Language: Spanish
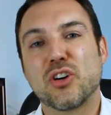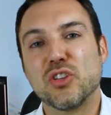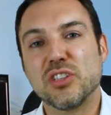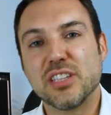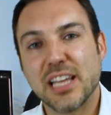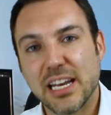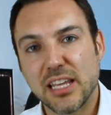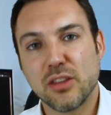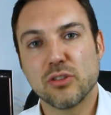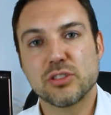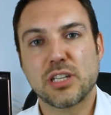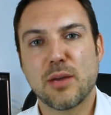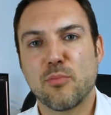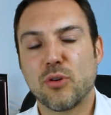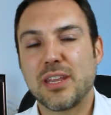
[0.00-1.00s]
contenidos,
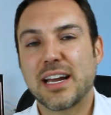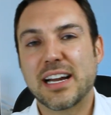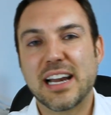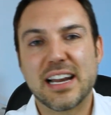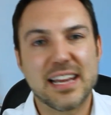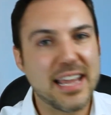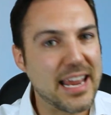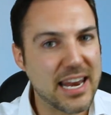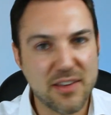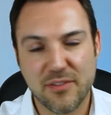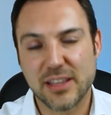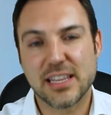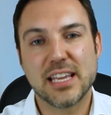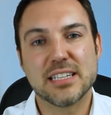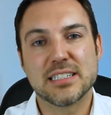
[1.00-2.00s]
que pueda crear
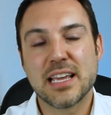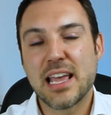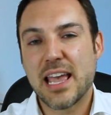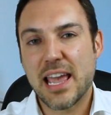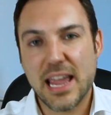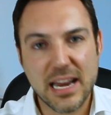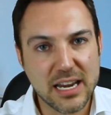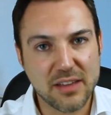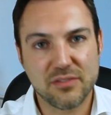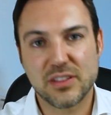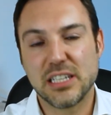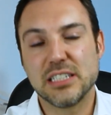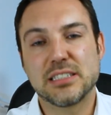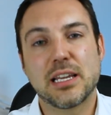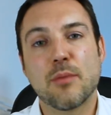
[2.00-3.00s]
NFTs,
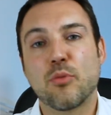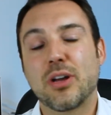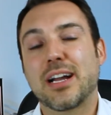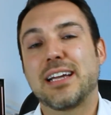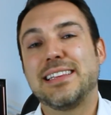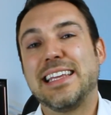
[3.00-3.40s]
NFTs, que pueda